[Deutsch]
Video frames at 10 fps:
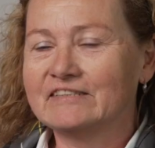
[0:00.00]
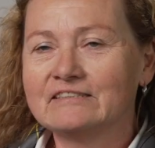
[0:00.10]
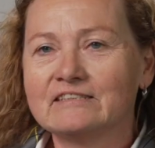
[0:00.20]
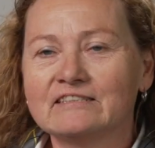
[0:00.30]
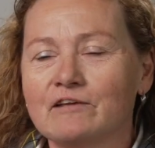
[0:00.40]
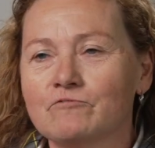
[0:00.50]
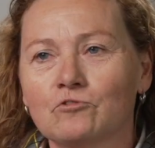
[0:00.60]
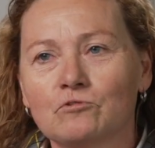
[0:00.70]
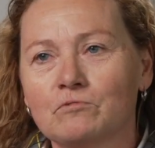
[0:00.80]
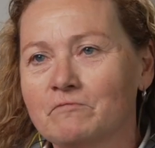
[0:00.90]
Das ist einfach
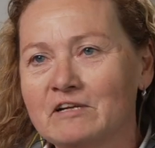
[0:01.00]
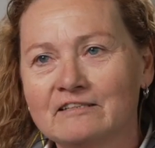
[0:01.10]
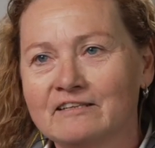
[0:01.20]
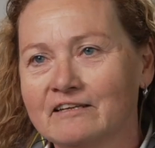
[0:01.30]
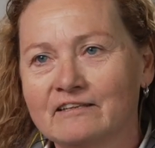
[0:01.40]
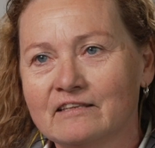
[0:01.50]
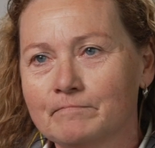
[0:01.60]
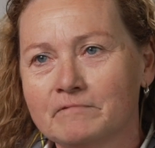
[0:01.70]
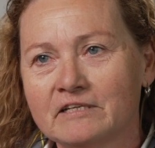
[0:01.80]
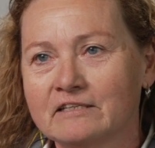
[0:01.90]
überwältigend, der
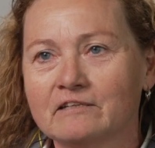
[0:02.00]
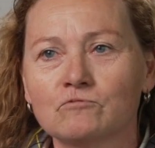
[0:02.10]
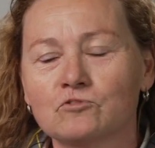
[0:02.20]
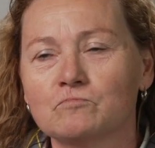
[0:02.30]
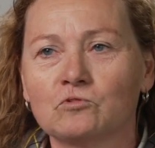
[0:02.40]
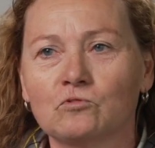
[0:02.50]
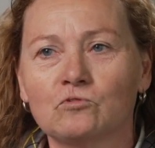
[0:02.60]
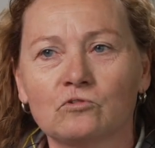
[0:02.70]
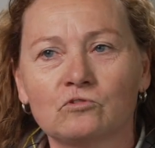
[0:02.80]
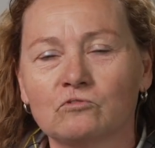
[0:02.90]
Blick, den was man da
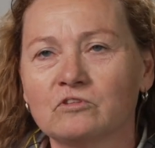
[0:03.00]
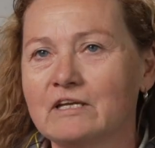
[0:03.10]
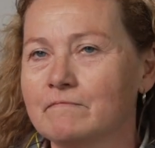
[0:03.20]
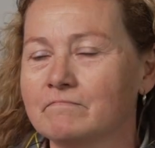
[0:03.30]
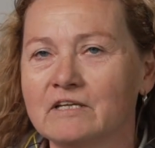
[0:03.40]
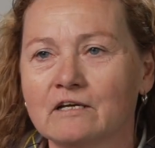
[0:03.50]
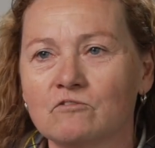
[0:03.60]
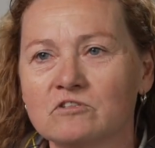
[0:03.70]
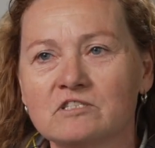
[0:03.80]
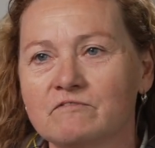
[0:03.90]
hat und eben der
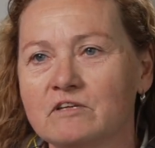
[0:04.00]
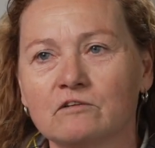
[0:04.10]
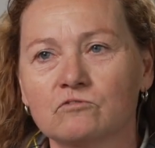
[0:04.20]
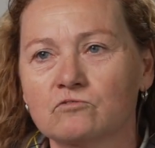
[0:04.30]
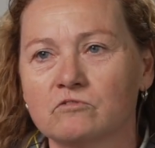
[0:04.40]
ganze Weg nach